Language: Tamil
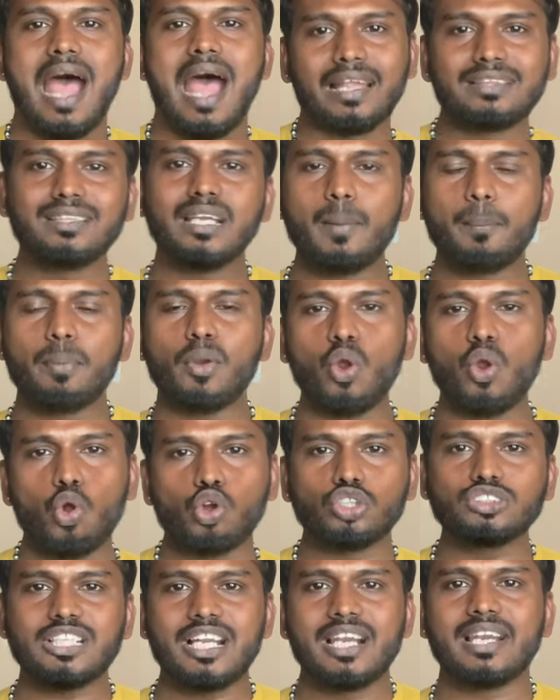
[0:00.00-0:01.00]
அதுக்கப்புறம்
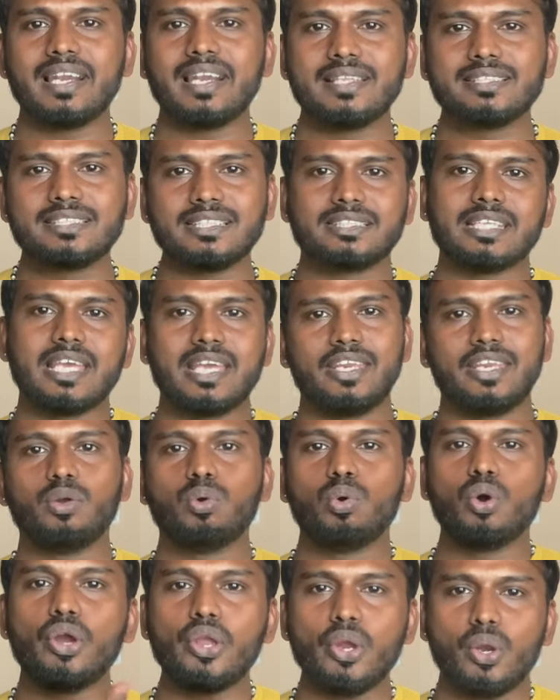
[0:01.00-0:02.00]
கொஞ்ச நாள் கழிச்சு சரி
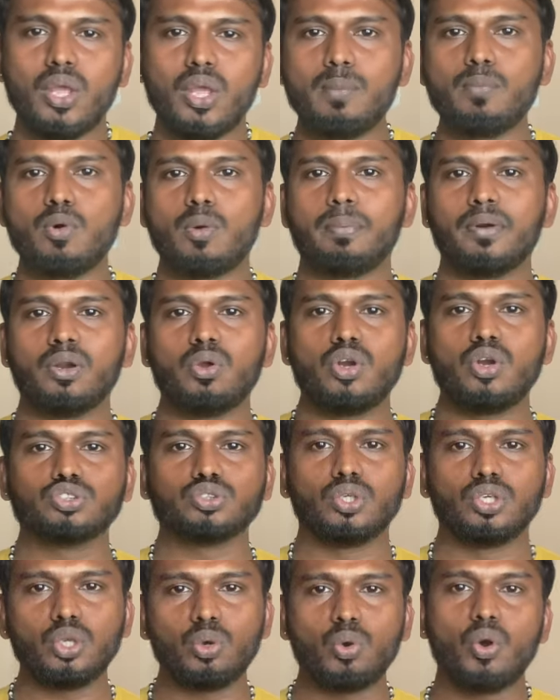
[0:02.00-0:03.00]
ஓயோலயே புக் பண்ணுவோம்னு
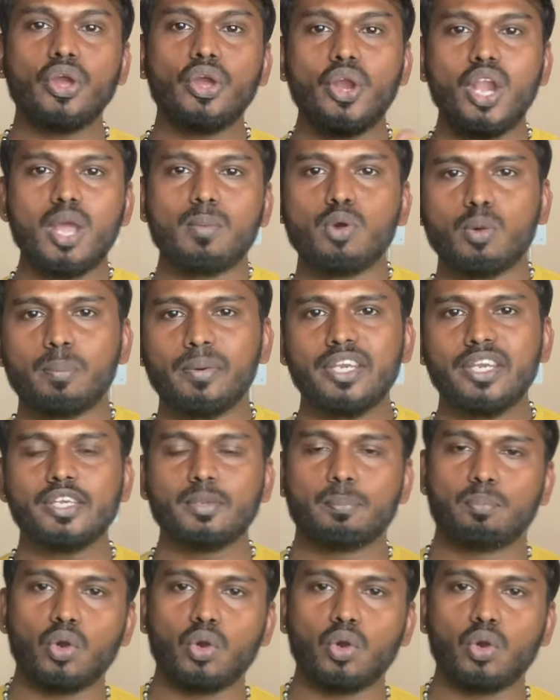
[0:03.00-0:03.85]
சொல்லிட்டு ஓயோவில் புக் பண்ணிட்டு